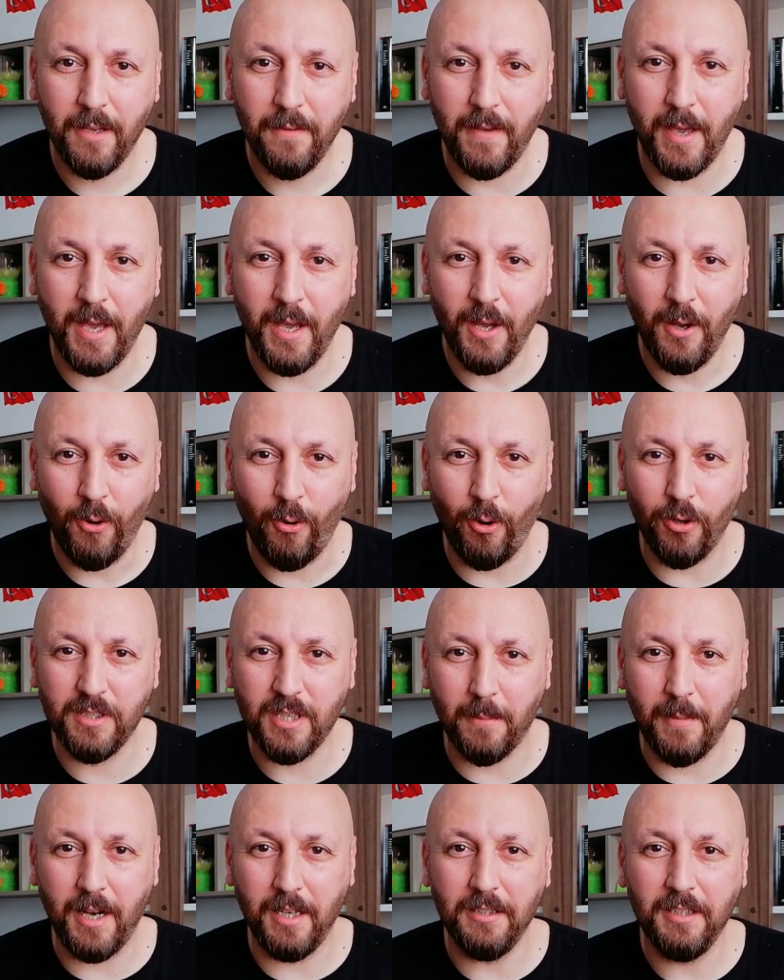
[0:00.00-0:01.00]
Ve o
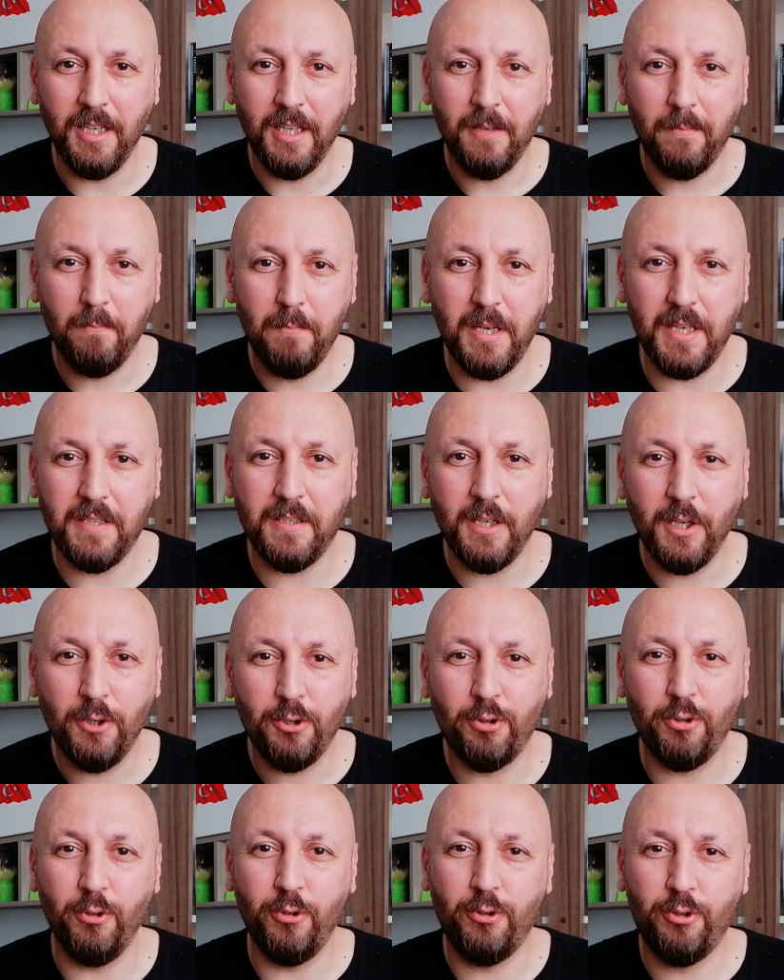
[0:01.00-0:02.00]
zaman biz
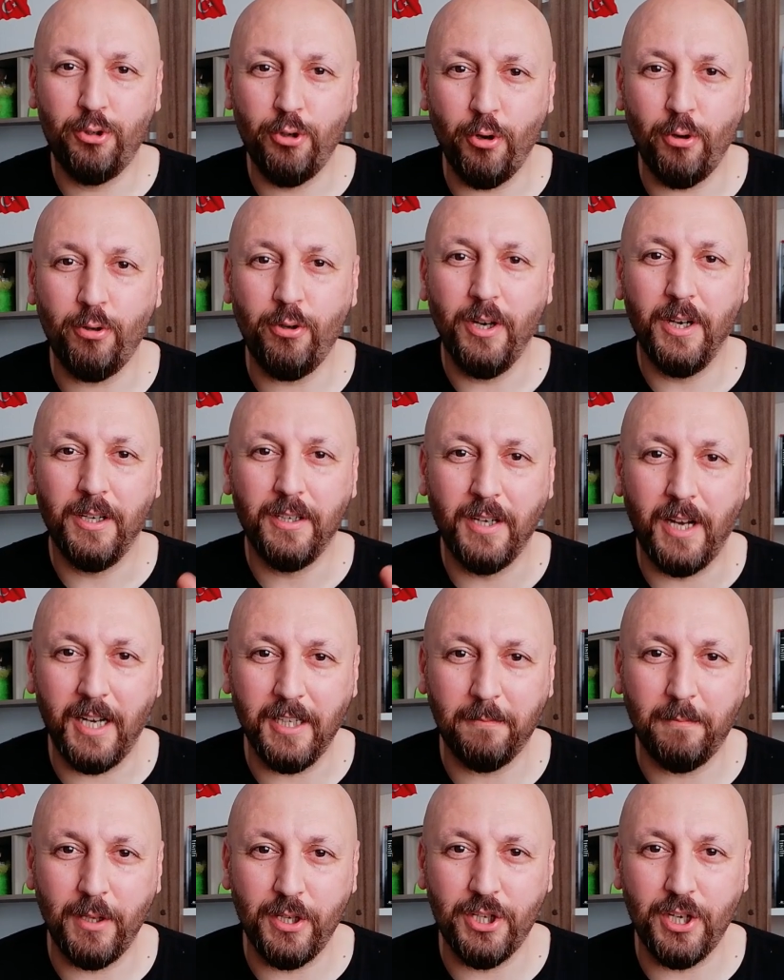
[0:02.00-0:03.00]
şunu çok
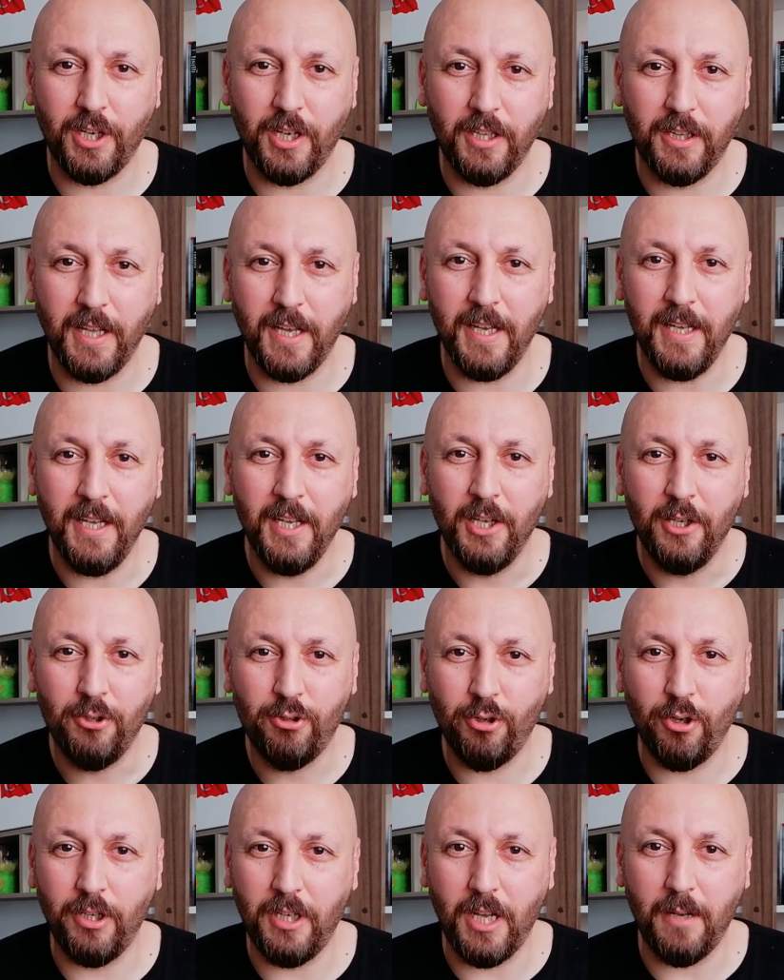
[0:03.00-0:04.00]
rahat bir şekilde
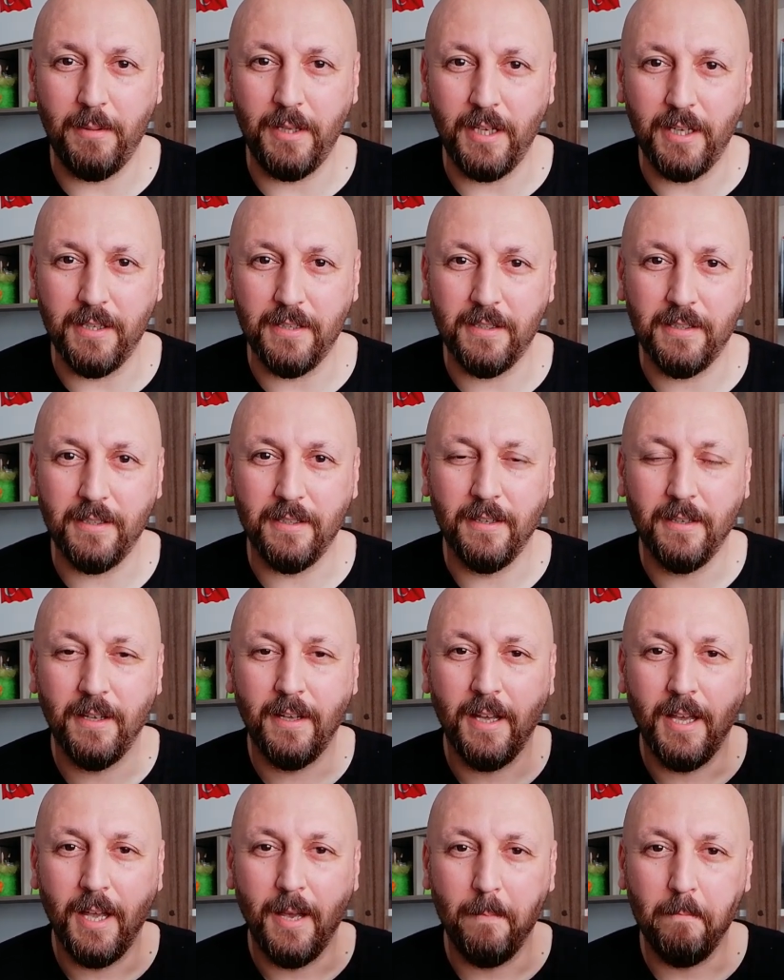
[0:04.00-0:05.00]
söyleyebiliriz.
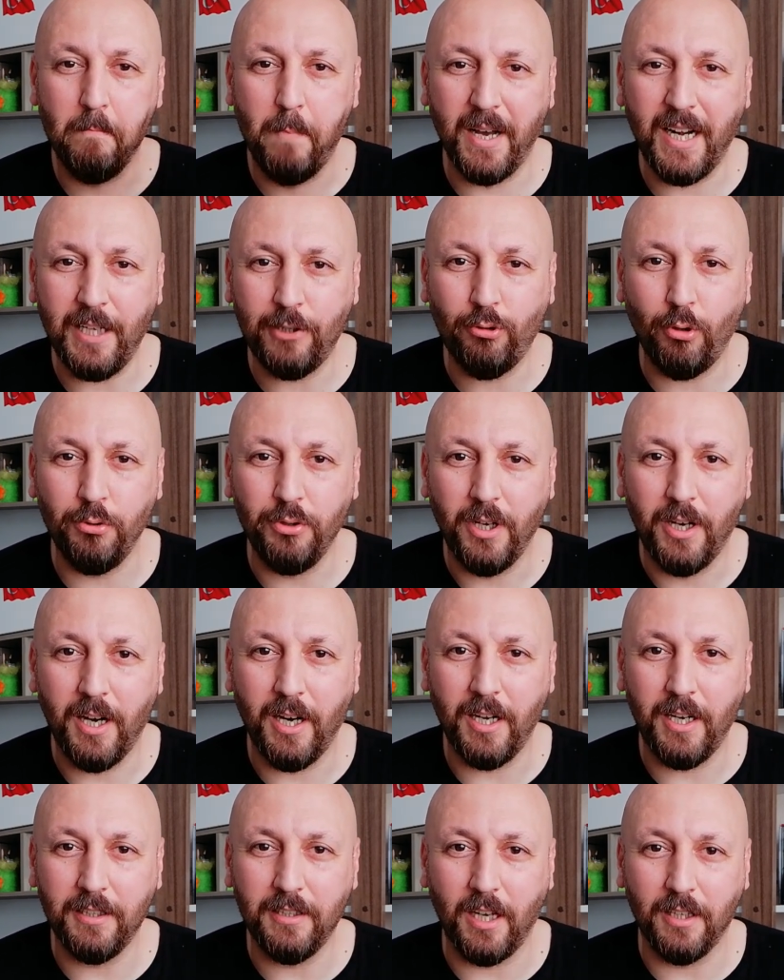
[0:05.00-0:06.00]
Bariton
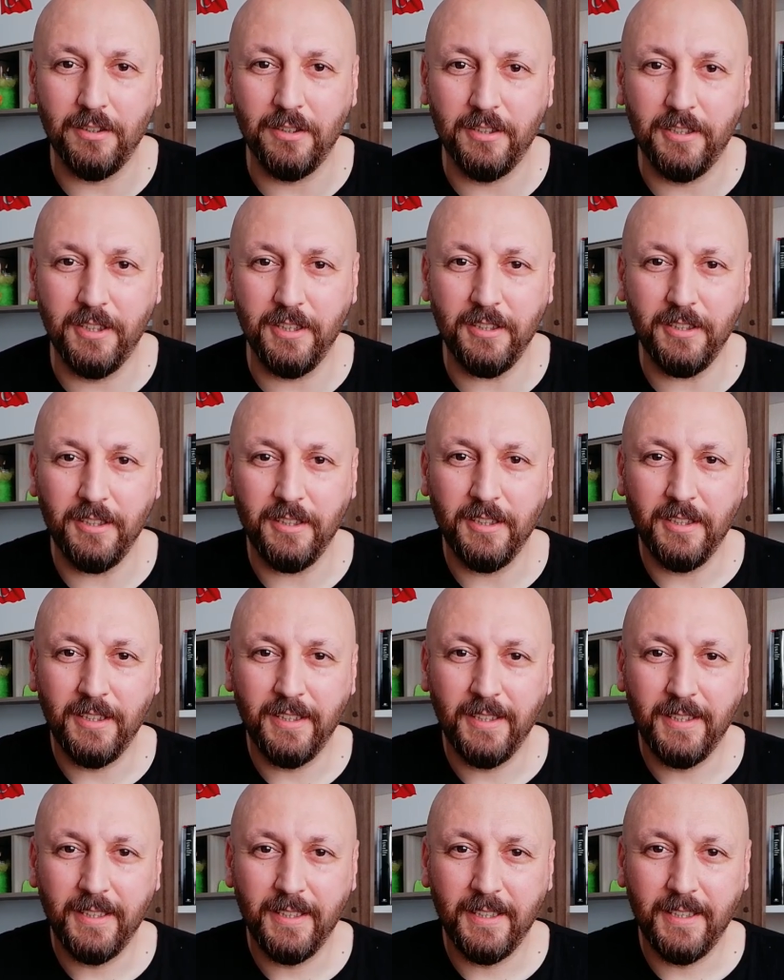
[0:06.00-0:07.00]
hanedanlığının
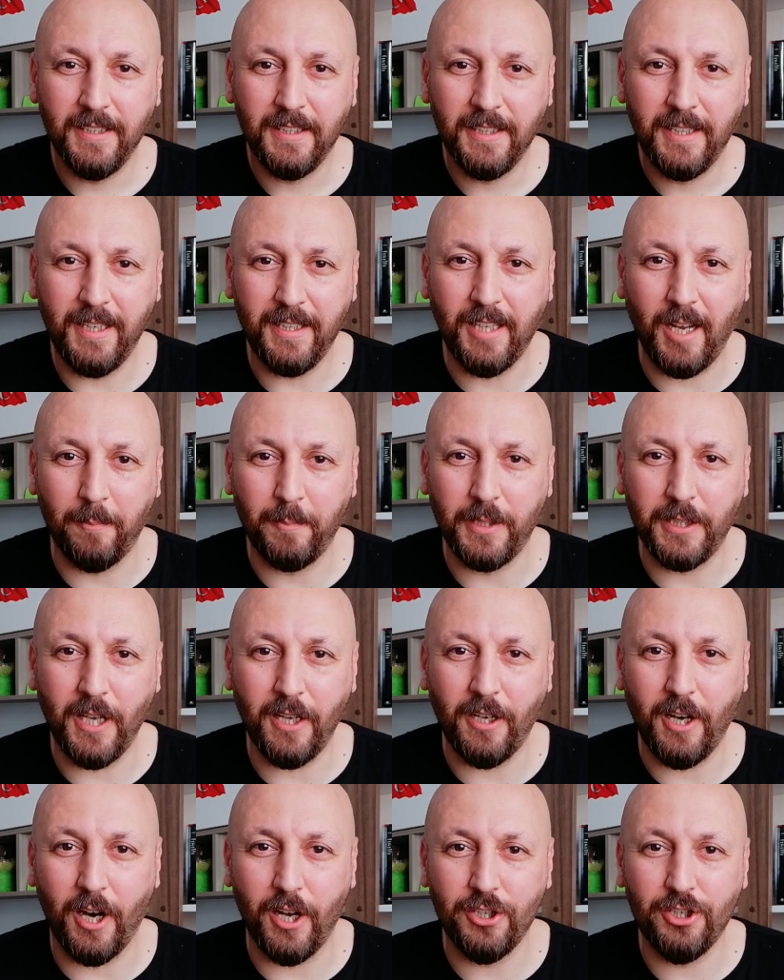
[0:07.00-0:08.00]

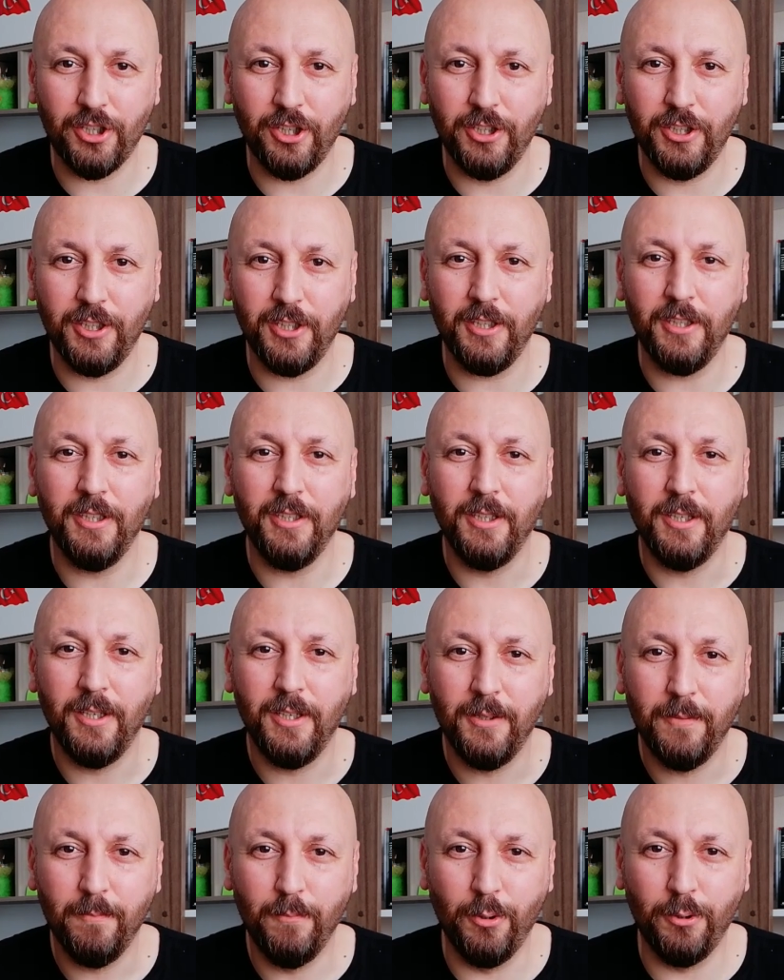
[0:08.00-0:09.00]
kitaptaki karşılığı
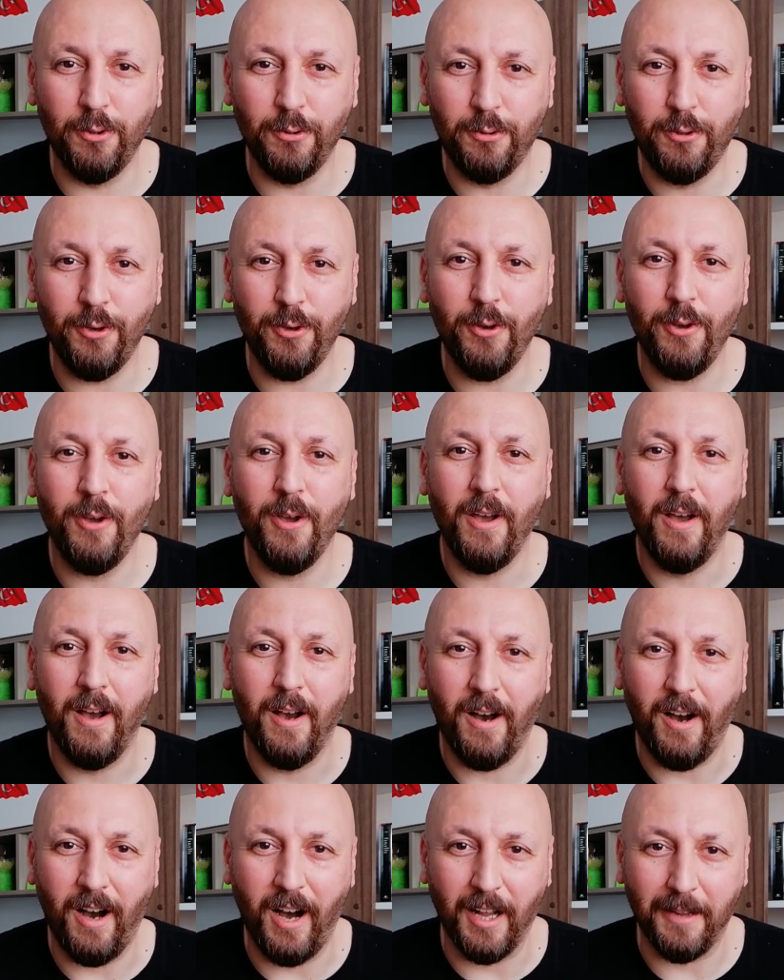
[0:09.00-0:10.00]
bugünkü
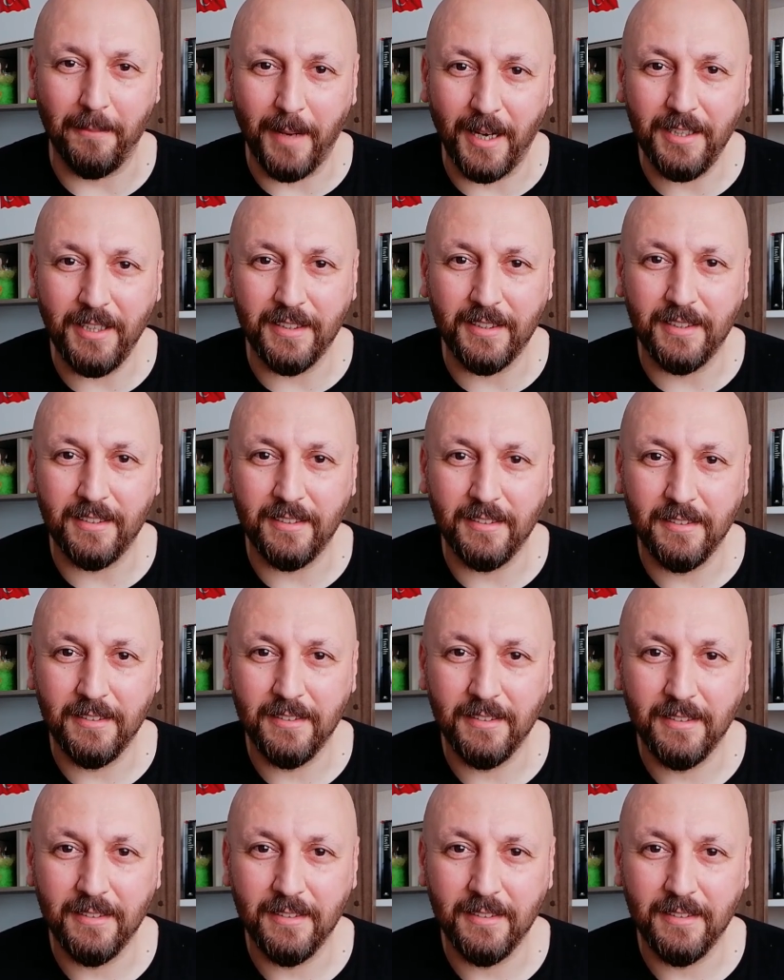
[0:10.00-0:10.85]
Almanya'dır.